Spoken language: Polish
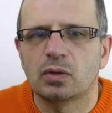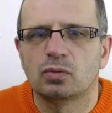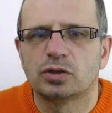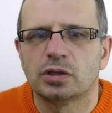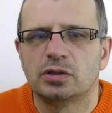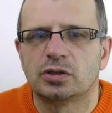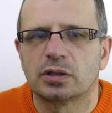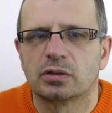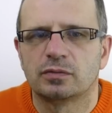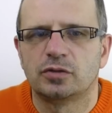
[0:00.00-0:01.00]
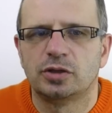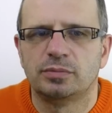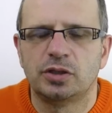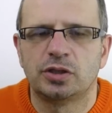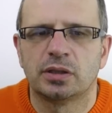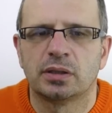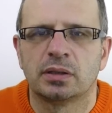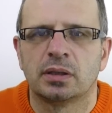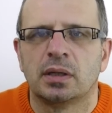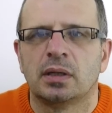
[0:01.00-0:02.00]
urzędniczego
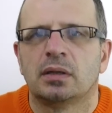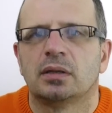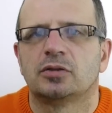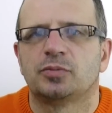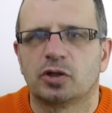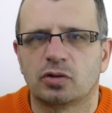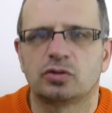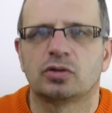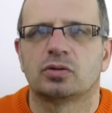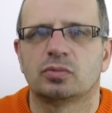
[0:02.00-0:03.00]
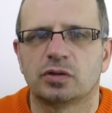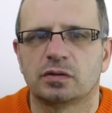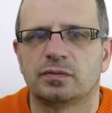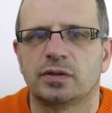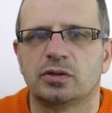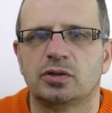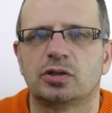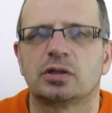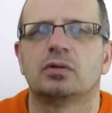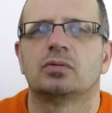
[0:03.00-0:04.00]
widzimisię, z przykrością to muszę
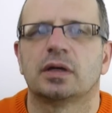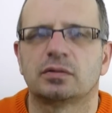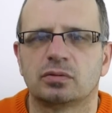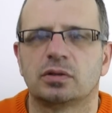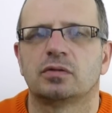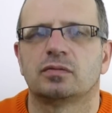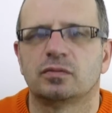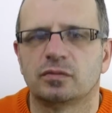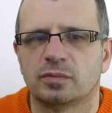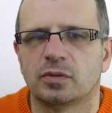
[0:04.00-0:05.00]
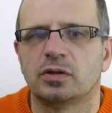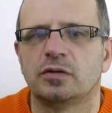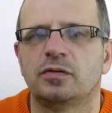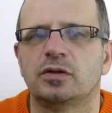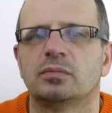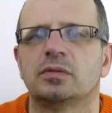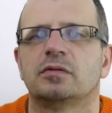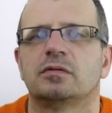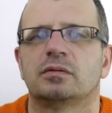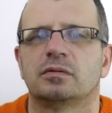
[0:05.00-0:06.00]
stwierdzić, że kilkunastu kierowców z mojej
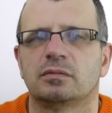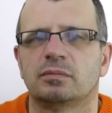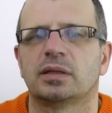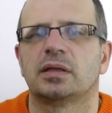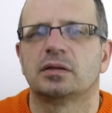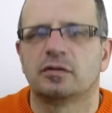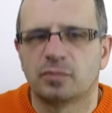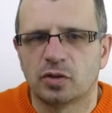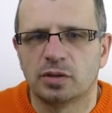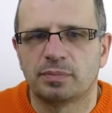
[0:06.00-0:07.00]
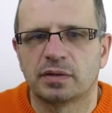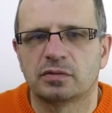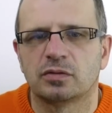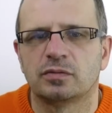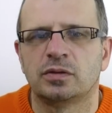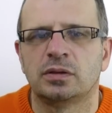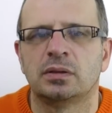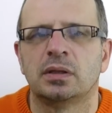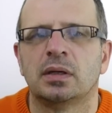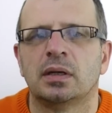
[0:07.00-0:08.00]
firmy, y, badanych w mojej
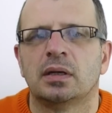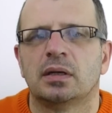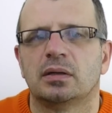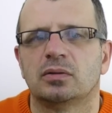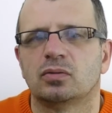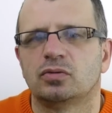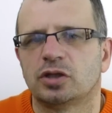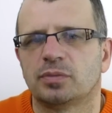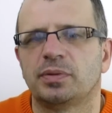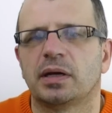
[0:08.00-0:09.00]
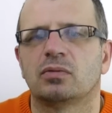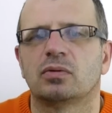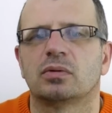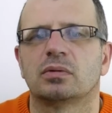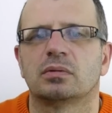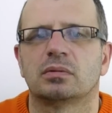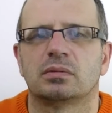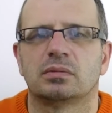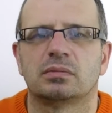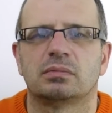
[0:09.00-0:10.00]
pracowni, y, no, ucierpiało,
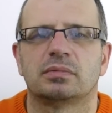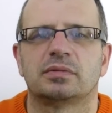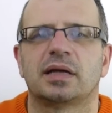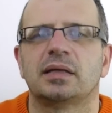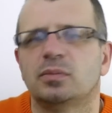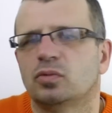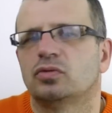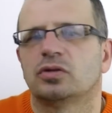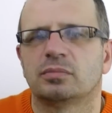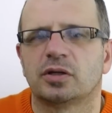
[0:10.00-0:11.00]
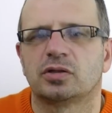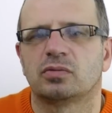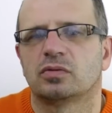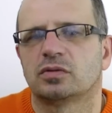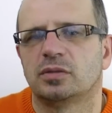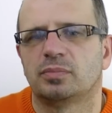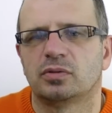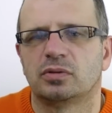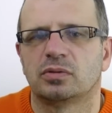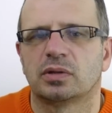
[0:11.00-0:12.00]
y, zanim Urząd Marszałkowski
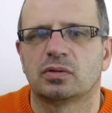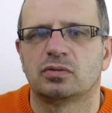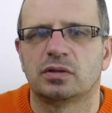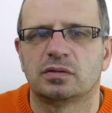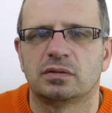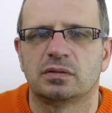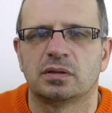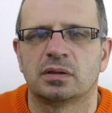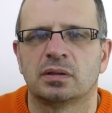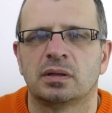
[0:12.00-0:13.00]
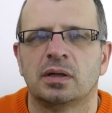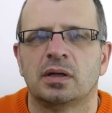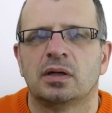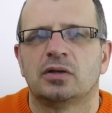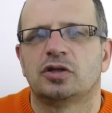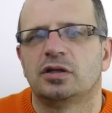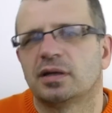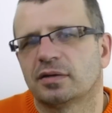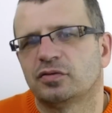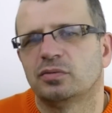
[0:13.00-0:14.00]
podjął jakąś decyzję. Czyli
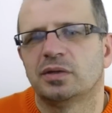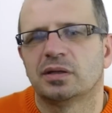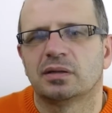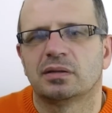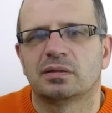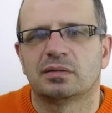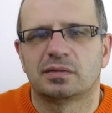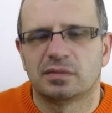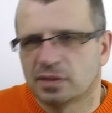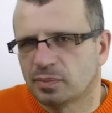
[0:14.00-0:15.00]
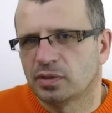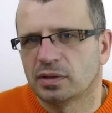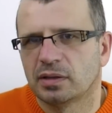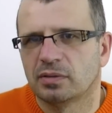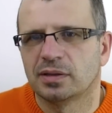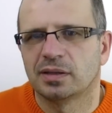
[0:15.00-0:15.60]
tak w sumie decyzja polegała